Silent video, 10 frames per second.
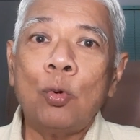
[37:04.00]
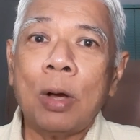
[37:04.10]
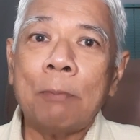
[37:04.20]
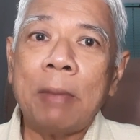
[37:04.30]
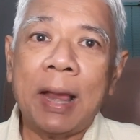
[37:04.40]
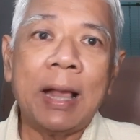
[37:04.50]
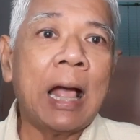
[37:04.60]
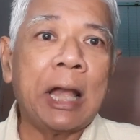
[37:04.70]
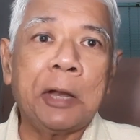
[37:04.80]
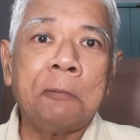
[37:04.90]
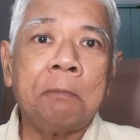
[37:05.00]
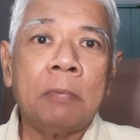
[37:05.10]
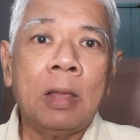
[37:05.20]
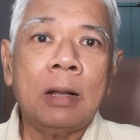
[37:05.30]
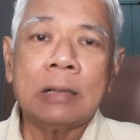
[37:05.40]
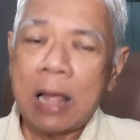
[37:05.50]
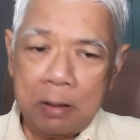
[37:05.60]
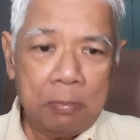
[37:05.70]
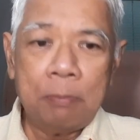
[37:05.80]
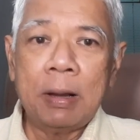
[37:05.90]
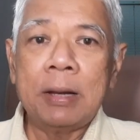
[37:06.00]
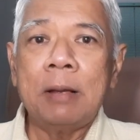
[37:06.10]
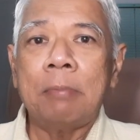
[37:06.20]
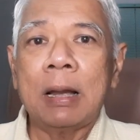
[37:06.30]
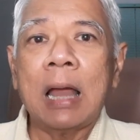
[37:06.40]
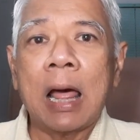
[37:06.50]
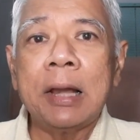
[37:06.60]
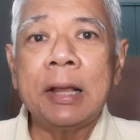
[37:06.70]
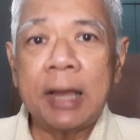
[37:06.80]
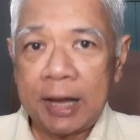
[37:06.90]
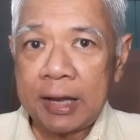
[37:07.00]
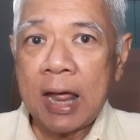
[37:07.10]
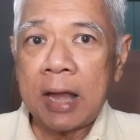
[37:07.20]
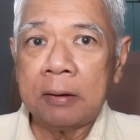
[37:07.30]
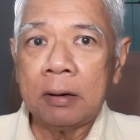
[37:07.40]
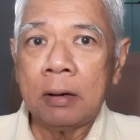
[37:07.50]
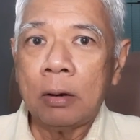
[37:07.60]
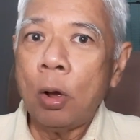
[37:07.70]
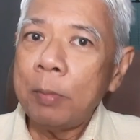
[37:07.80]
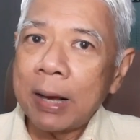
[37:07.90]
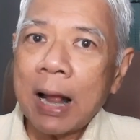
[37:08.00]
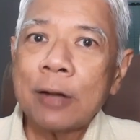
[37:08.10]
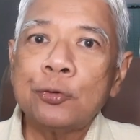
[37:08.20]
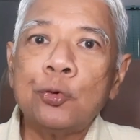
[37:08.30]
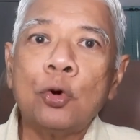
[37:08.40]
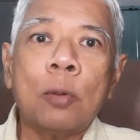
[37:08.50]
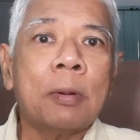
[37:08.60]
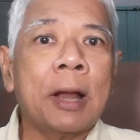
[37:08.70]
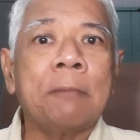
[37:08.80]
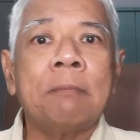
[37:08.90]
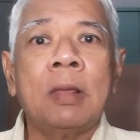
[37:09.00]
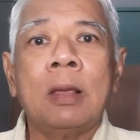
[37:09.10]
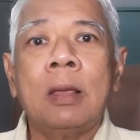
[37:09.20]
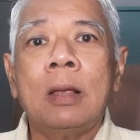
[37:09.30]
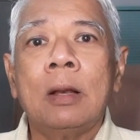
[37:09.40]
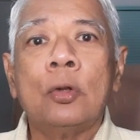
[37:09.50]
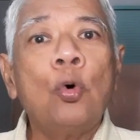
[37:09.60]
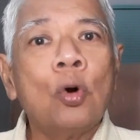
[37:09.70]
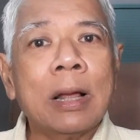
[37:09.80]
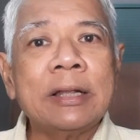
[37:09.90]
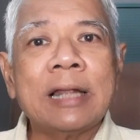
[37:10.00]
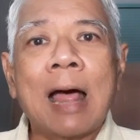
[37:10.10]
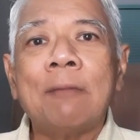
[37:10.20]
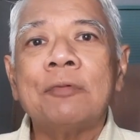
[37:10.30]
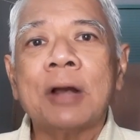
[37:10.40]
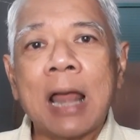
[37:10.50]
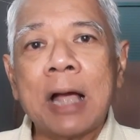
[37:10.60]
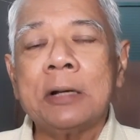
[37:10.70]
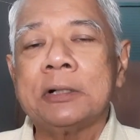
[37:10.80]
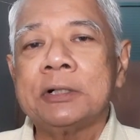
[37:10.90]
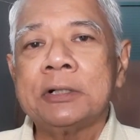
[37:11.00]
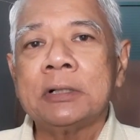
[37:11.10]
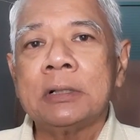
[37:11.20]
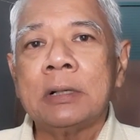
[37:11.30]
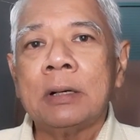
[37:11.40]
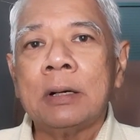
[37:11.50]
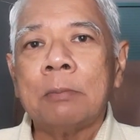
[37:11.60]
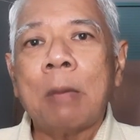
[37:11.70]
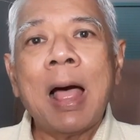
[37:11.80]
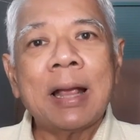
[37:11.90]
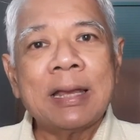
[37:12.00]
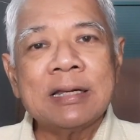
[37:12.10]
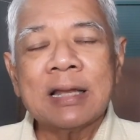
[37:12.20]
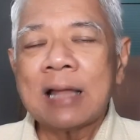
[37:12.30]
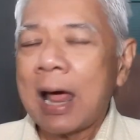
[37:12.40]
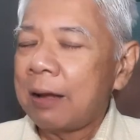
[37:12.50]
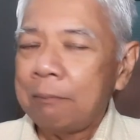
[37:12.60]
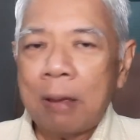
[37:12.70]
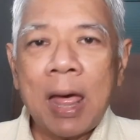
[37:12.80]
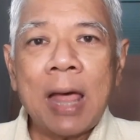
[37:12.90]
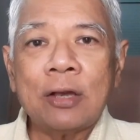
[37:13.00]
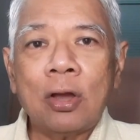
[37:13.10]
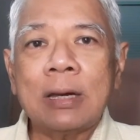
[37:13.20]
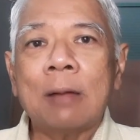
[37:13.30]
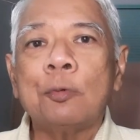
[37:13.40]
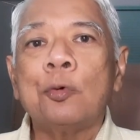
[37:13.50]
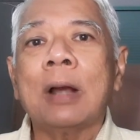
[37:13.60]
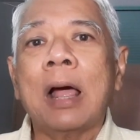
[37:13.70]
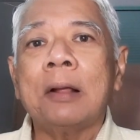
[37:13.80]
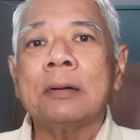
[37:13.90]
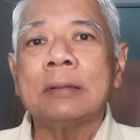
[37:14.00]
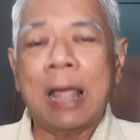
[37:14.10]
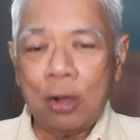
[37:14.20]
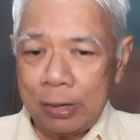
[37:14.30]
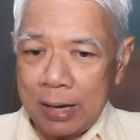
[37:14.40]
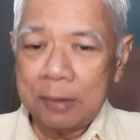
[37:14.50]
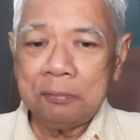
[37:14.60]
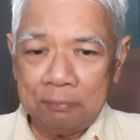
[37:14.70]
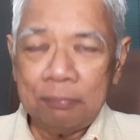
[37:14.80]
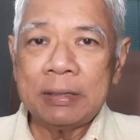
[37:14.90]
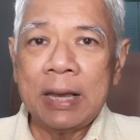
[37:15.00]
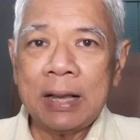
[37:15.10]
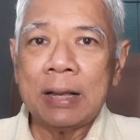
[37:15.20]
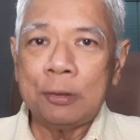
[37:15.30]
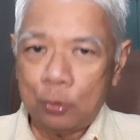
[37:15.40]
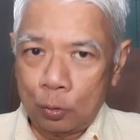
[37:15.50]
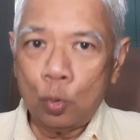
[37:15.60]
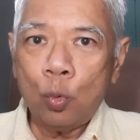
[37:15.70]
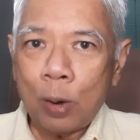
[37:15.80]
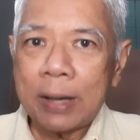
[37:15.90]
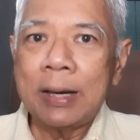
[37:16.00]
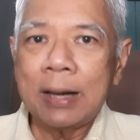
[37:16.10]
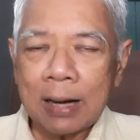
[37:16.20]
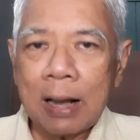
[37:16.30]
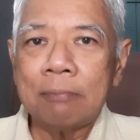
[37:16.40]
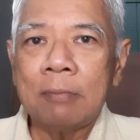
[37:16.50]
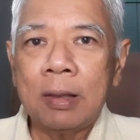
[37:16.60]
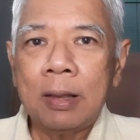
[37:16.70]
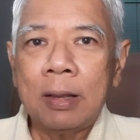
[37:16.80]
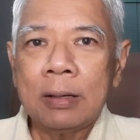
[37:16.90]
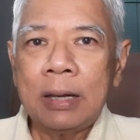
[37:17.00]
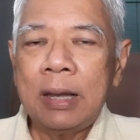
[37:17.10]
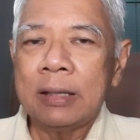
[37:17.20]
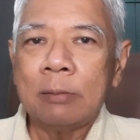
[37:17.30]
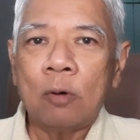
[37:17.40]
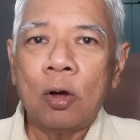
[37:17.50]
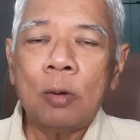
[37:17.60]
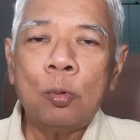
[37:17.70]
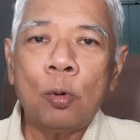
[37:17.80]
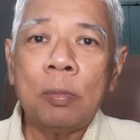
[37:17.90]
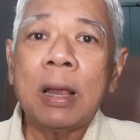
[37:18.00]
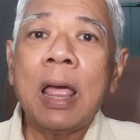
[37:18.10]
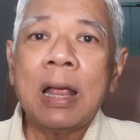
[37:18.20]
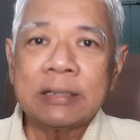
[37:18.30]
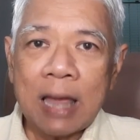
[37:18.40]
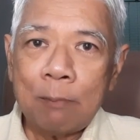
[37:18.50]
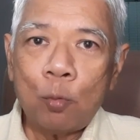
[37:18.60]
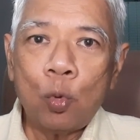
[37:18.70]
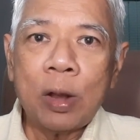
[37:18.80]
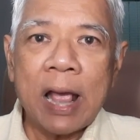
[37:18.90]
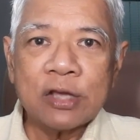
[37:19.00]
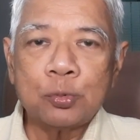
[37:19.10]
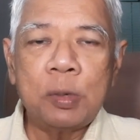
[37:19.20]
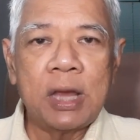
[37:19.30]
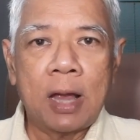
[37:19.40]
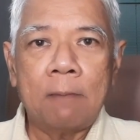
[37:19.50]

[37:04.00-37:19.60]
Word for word: กกระเป๋งกันแต่มันเป็นเรื่องปัญหาเรื่องเขตแดนก็มีการสู้รบกันสู้กันสามครั้งปากีสถานแพ้ย่อยยับทุกครั้งแต่ก็ยังยิงกันจนทุกวันนี้แหละครับที่สมรภูมิแจมูแคชเมียร์